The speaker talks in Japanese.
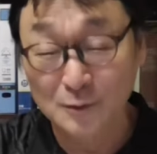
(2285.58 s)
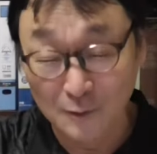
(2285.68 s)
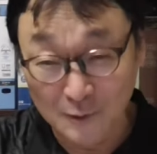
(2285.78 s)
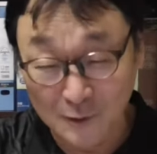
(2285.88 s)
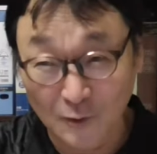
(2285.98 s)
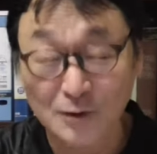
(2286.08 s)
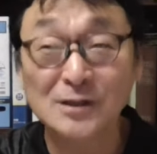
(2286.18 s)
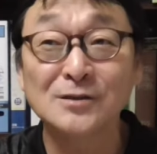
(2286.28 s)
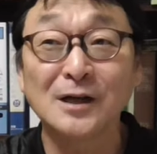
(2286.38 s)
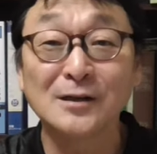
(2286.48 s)
もっと、この
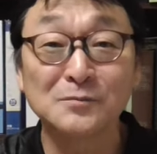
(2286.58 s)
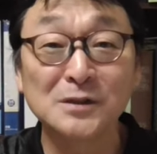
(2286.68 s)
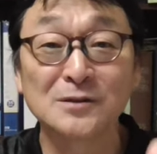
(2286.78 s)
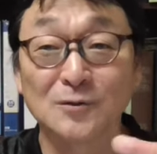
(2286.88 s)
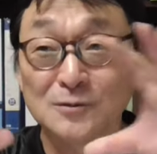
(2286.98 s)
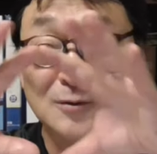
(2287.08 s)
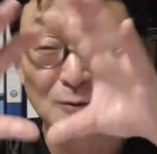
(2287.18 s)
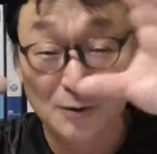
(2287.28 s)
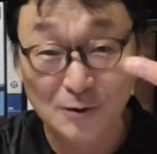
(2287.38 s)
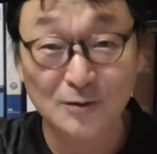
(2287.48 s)
イスラエル民族、こ
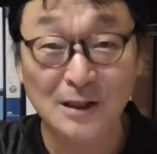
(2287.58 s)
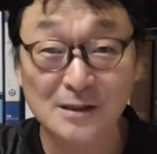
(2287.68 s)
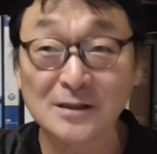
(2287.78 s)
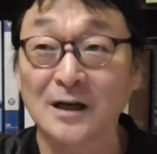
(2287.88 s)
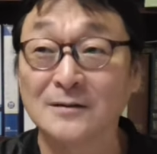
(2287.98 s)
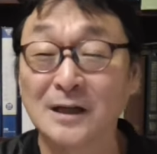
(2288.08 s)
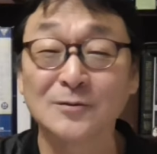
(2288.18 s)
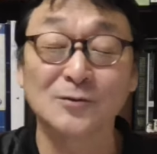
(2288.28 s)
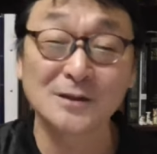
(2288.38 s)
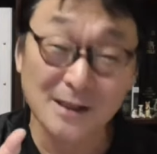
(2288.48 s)
の人たちがな
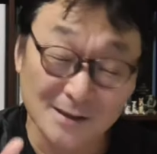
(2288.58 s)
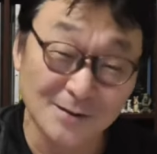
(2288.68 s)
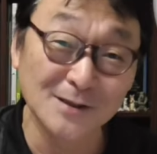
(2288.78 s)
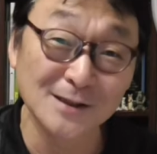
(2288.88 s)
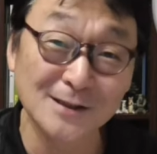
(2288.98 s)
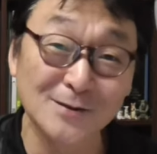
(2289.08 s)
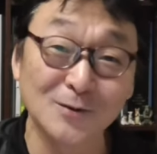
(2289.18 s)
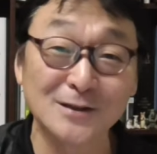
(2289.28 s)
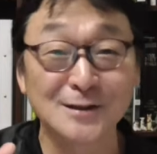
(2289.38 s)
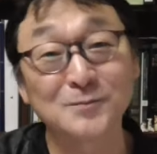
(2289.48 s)
んとイエス・キリスト
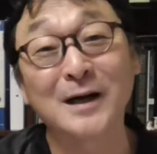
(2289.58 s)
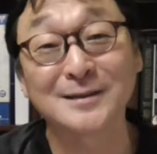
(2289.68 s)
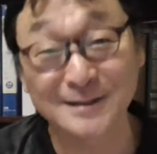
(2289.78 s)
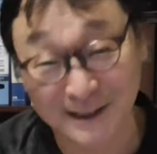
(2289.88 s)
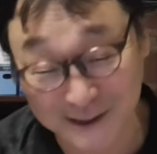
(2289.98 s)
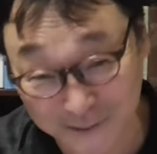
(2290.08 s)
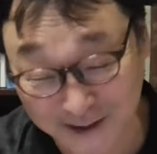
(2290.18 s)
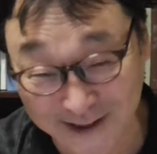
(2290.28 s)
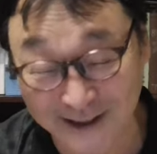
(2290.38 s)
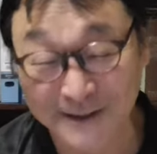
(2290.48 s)
につまずいてし
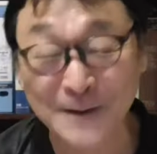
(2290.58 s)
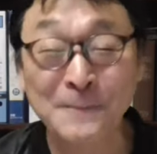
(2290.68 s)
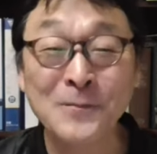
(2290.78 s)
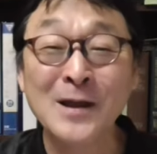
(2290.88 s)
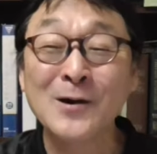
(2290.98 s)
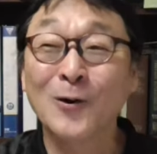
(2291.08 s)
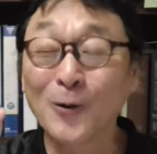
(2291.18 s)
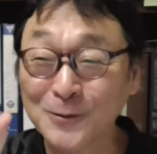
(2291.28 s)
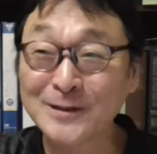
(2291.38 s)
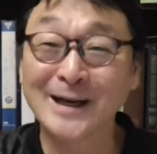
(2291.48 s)
まった。
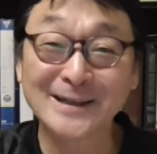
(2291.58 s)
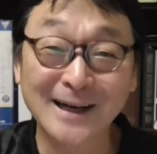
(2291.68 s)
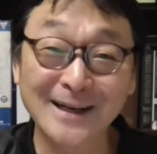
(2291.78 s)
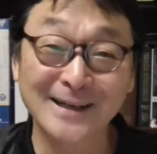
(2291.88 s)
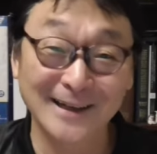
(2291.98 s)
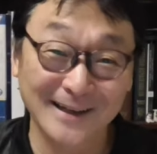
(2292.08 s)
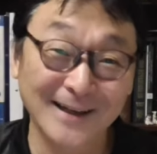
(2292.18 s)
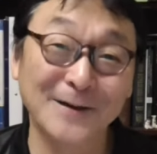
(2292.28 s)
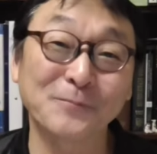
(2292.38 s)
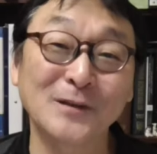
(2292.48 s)
本来彼ら
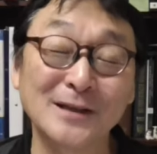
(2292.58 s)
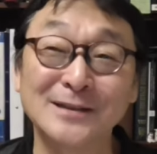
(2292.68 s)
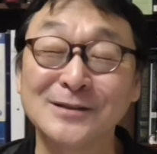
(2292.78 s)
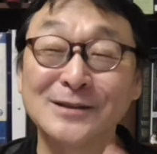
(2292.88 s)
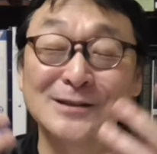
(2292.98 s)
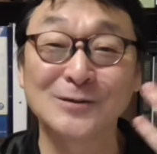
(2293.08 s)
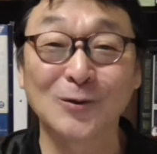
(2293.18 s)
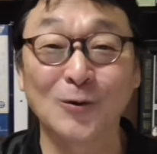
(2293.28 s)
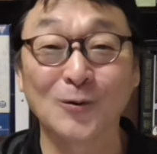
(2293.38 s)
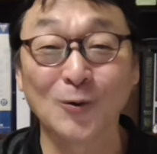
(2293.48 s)
が
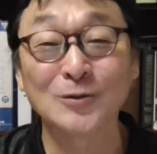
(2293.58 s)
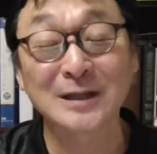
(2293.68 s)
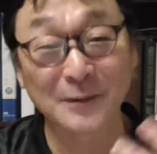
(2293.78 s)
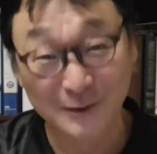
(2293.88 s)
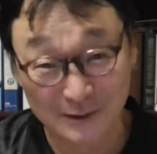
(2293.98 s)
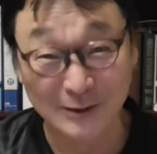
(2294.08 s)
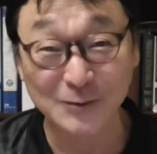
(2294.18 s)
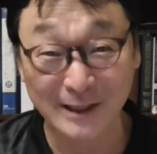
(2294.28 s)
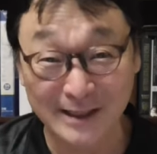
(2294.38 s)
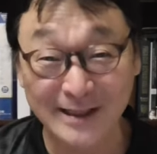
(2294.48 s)
イエス・キリストを王様として
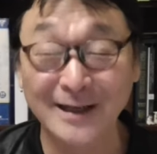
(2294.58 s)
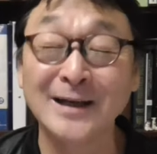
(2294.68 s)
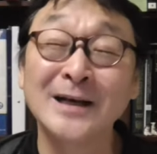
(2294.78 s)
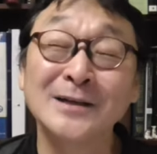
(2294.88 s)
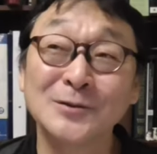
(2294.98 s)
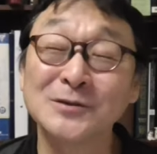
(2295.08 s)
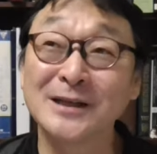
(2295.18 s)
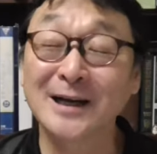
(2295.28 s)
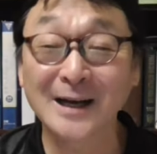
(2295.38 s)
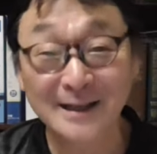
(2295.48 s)
受け入れ、そして
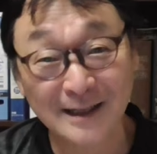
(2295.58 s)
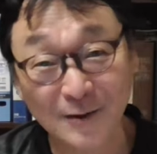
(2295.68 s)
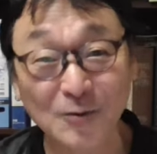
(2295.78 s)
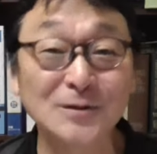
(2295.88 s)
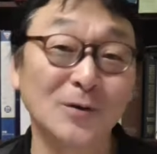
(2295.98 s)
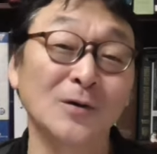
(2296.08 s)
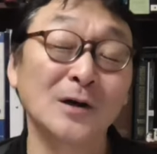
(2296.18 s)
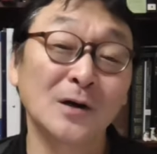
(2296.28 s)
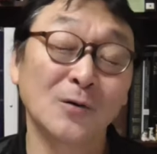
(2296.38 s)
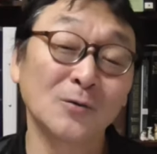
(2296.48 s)
彼らこそ
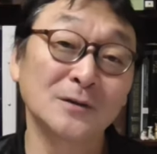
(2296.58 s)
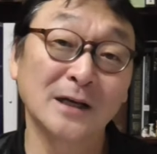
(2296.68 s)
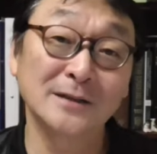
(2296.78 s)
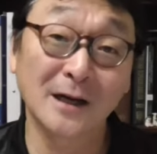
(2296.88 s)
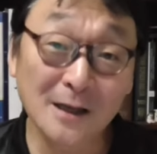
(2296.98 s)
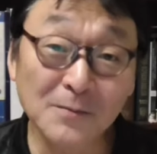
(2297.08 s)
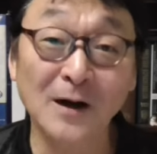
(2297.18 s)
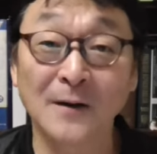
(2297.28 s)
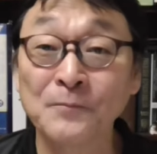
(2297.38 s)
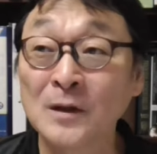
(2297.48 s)
本来であれ
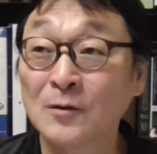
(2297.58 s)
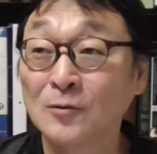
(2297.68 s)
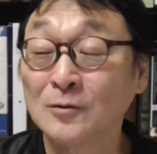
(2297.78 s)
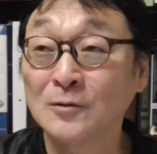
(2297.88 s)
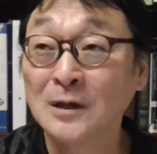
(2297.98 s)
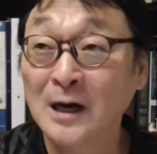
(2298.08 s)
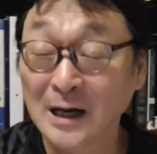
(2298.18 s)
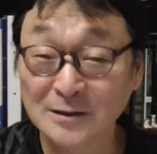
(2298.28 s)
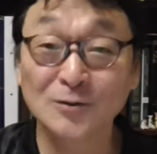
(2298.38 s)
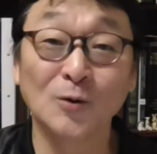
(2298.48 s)
ば、この
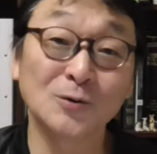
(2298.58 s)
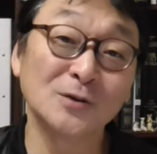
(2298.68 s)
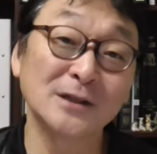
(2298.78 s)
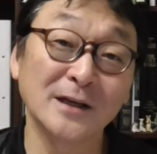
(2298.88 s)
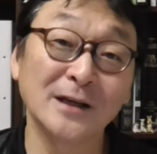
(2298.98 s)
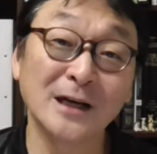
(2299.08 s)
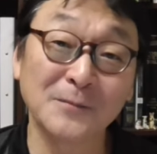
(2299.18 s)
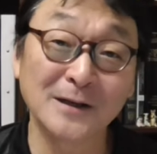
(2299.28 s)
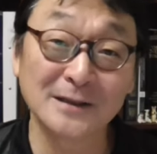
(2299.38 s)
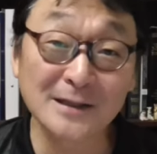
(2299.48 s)
初歩として選
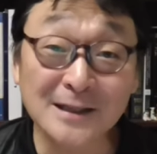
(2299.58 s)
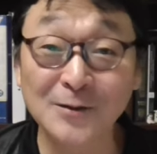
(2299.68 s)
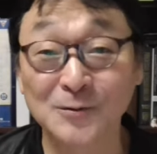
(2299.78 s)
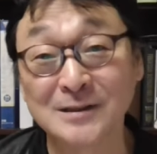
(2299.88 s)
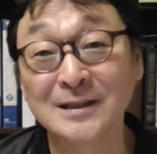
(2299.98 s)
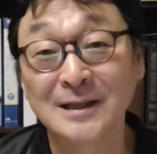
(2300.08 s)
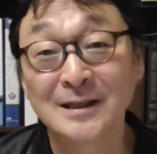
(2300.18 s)
ばれていたのに、